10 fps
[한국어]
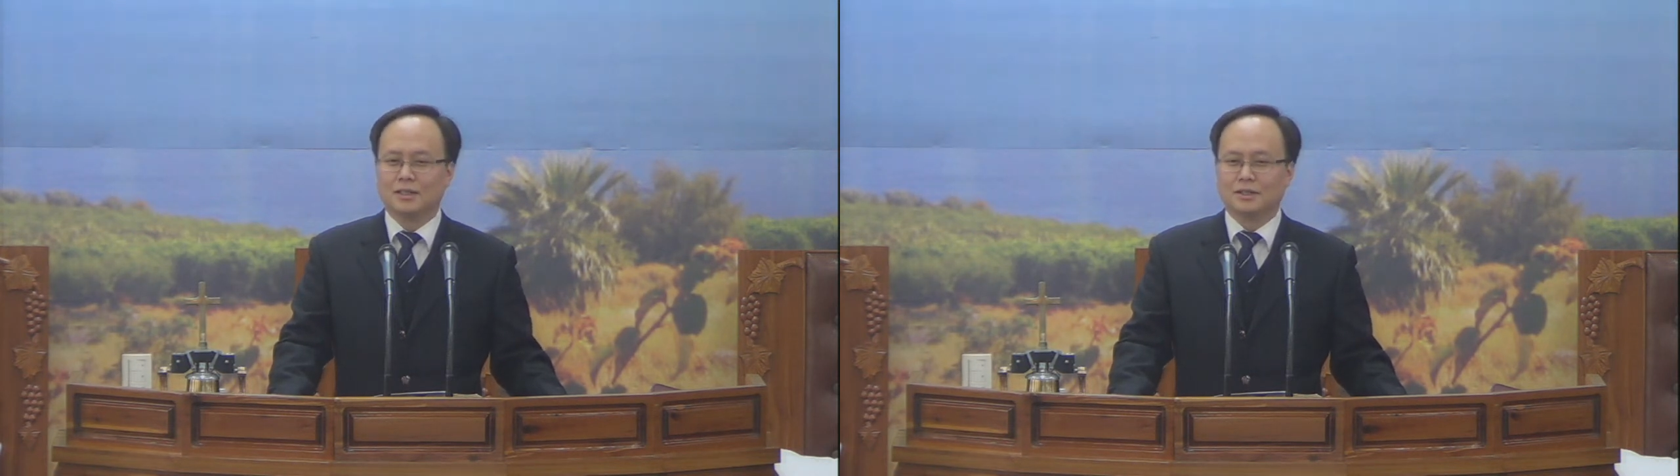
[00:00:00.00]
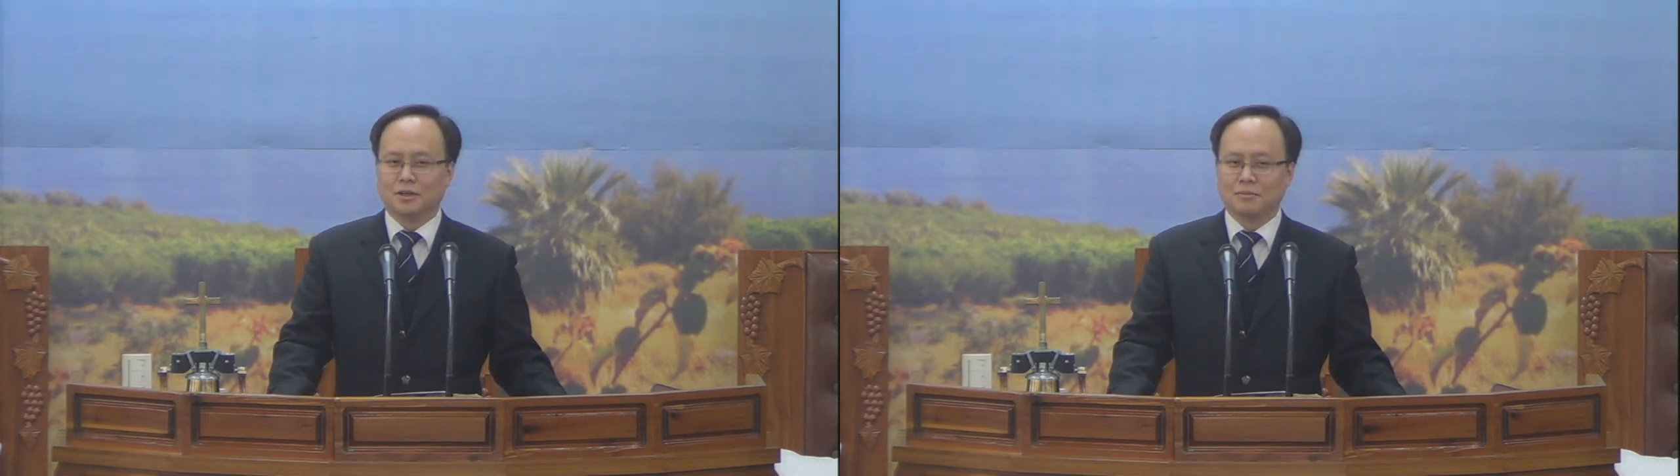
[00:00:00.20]

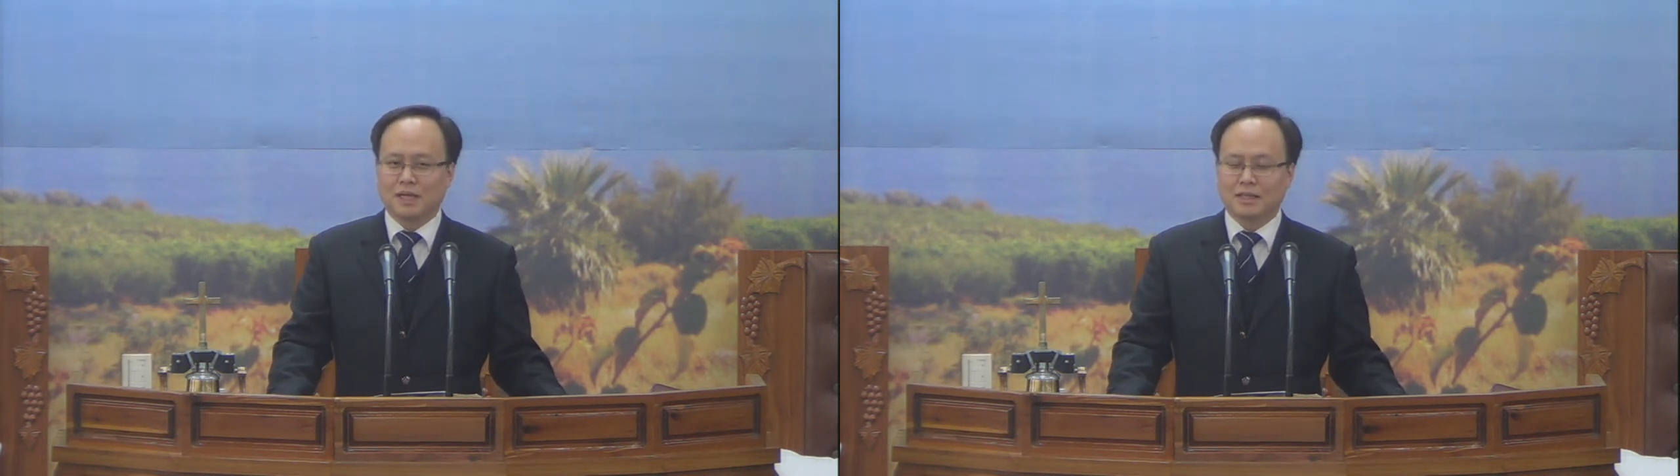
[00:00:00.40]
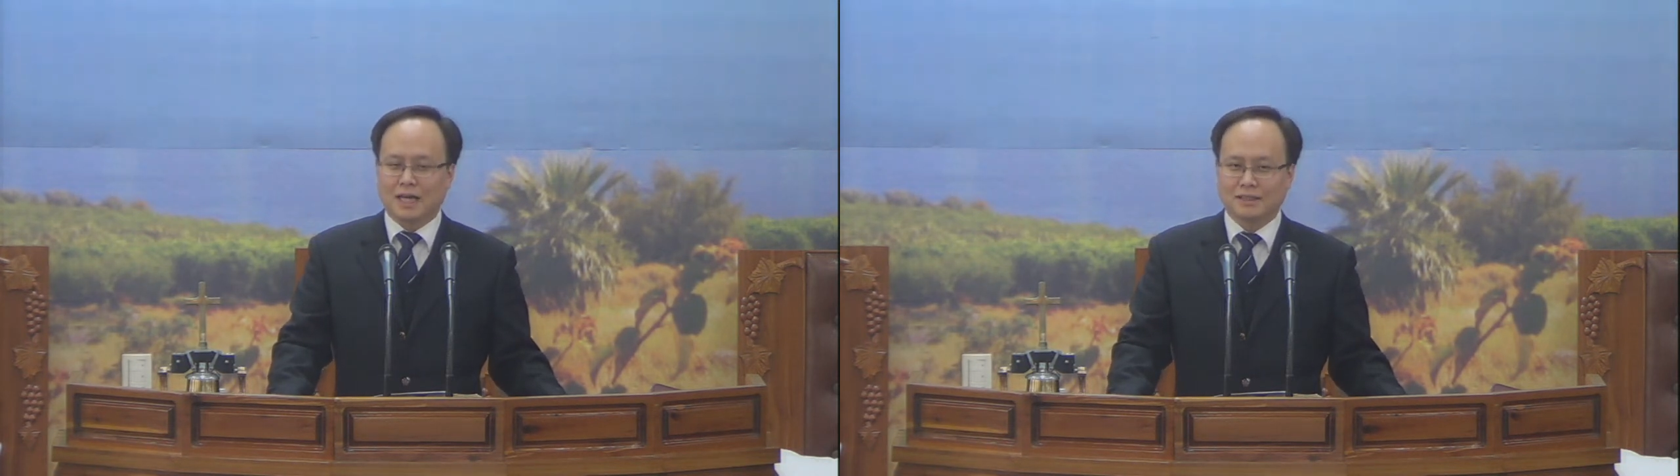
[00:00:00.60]

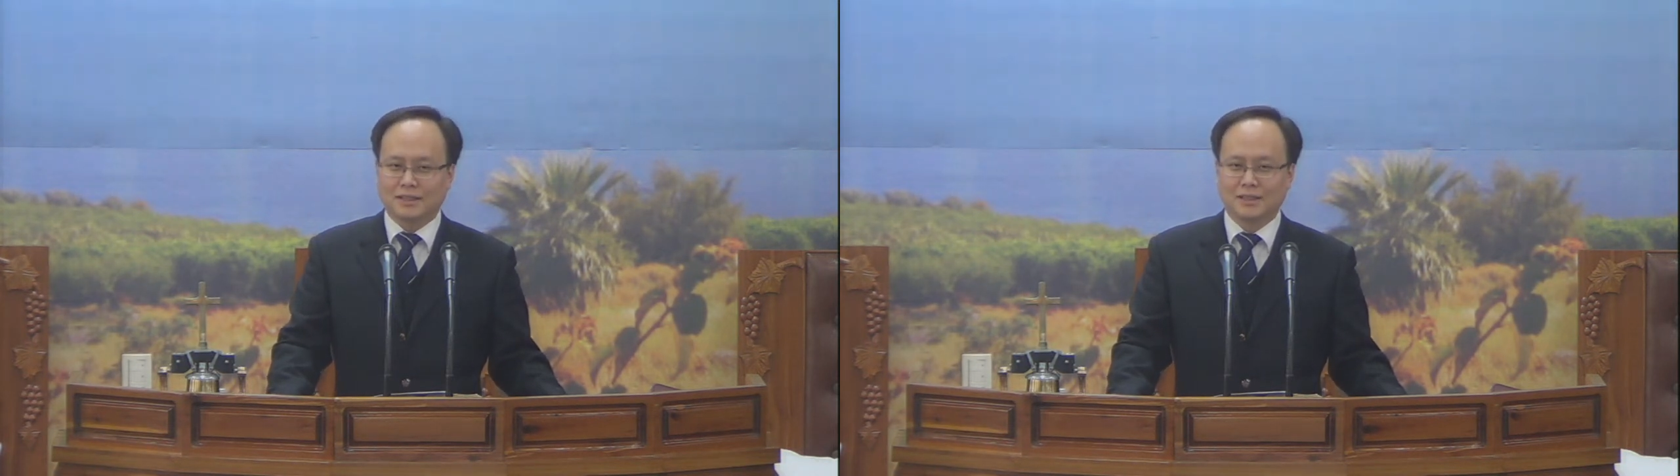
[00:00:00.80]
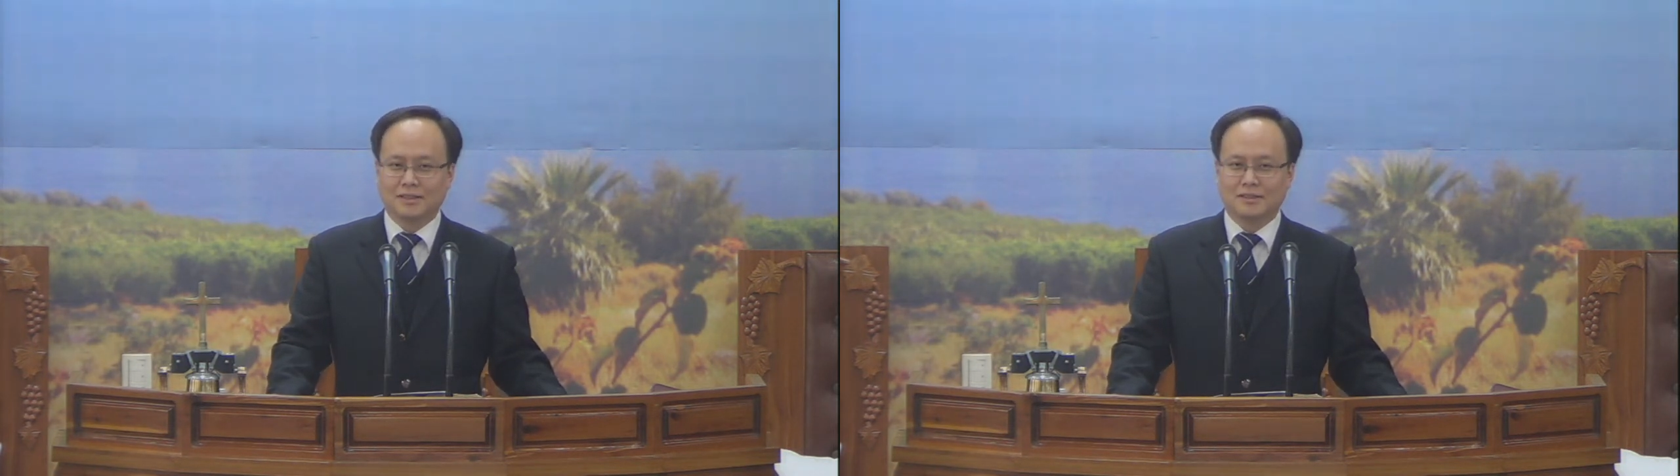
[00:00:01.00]
정말
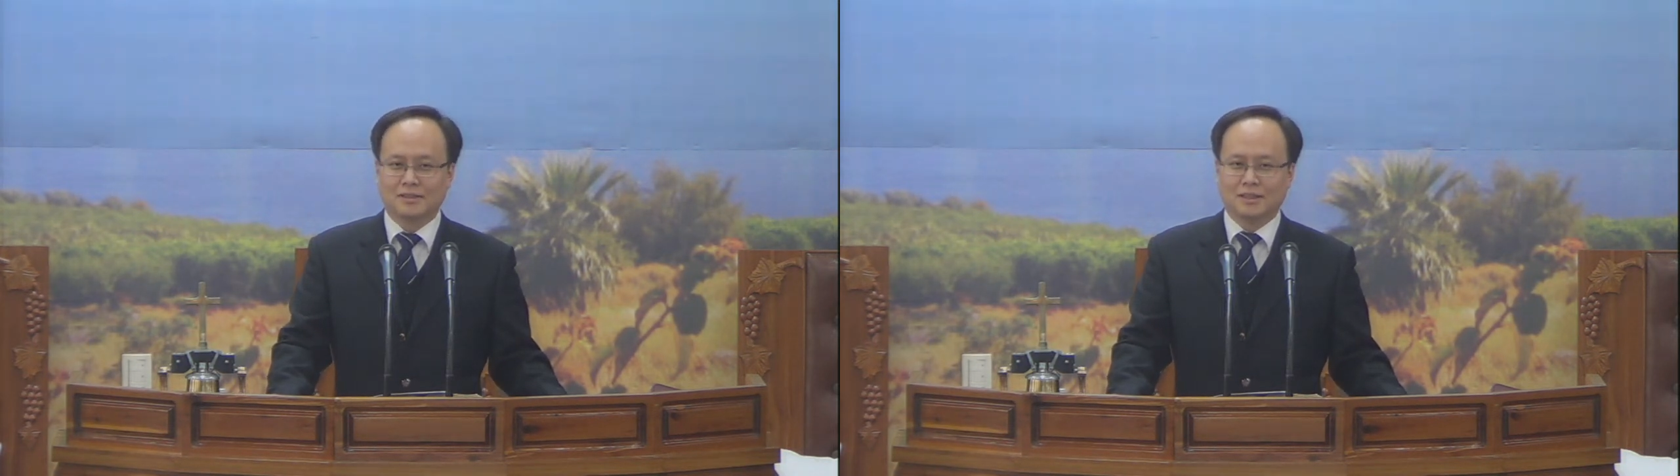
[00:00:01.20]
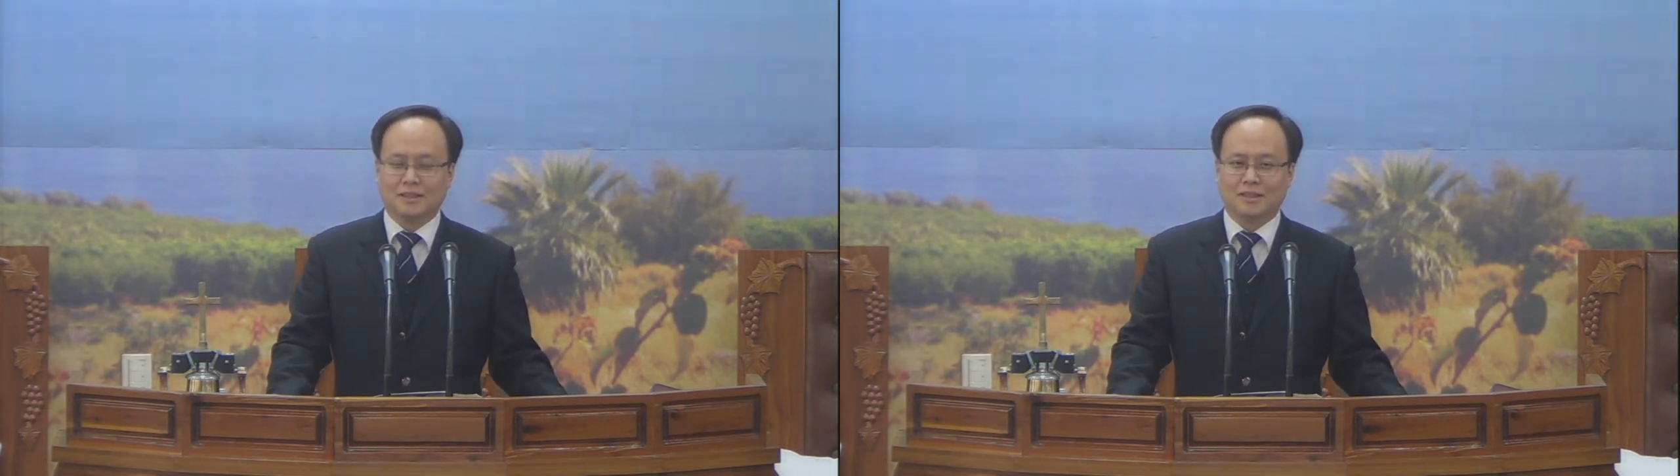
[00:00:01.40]
가치
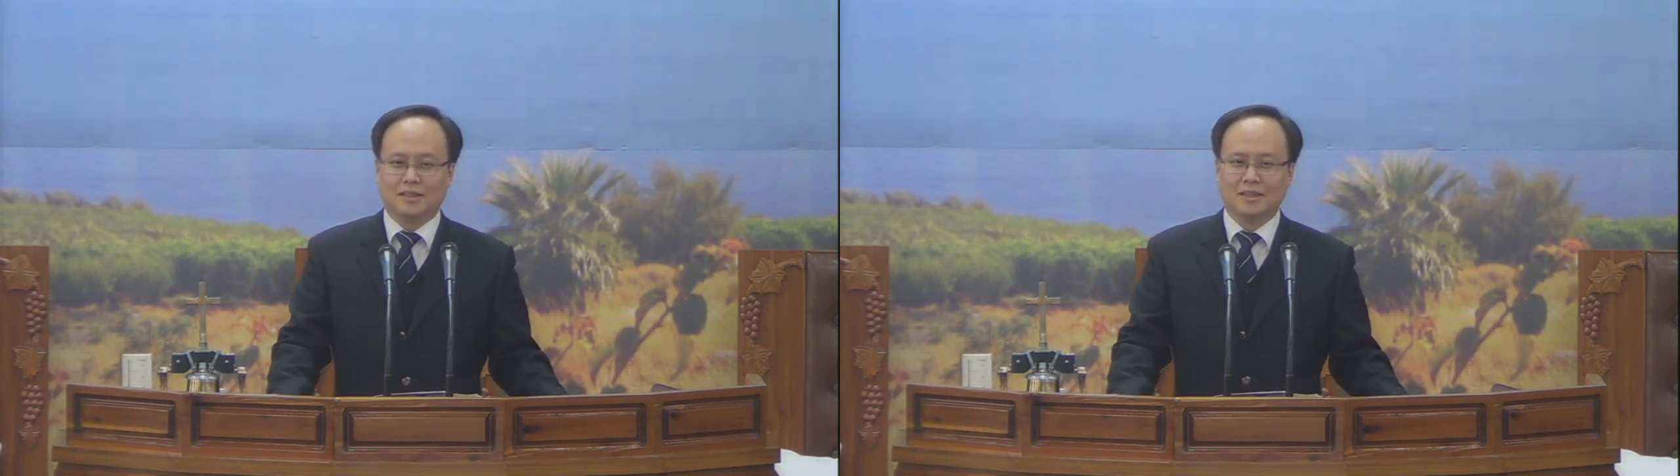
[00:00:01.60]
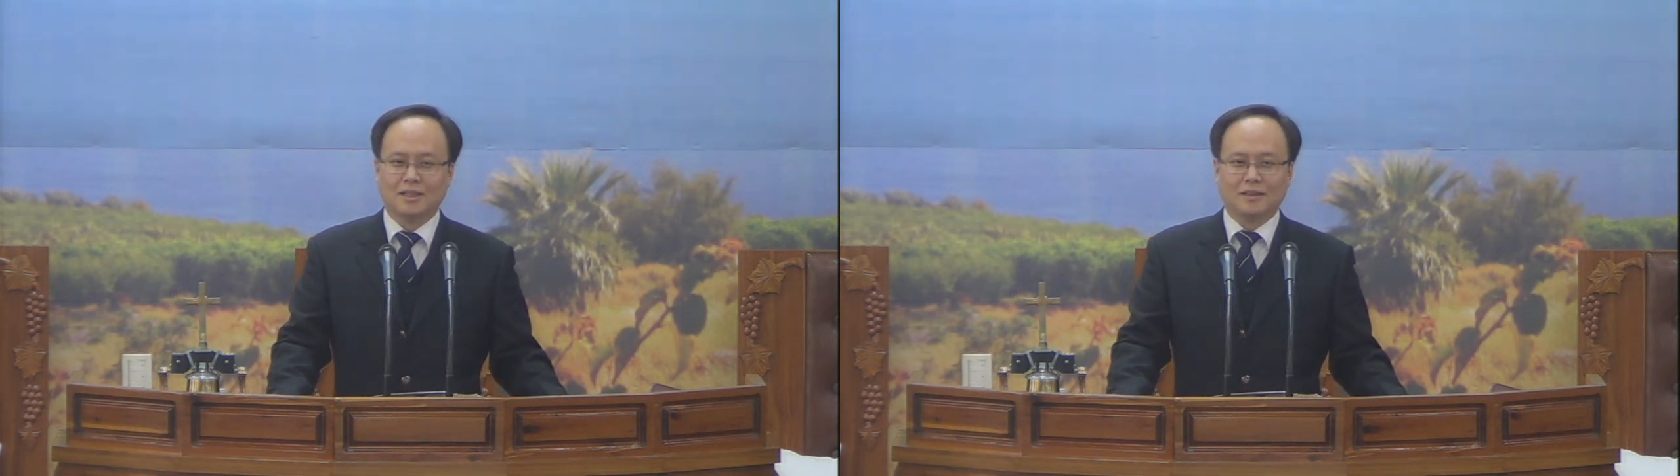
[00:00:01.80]
있는 일,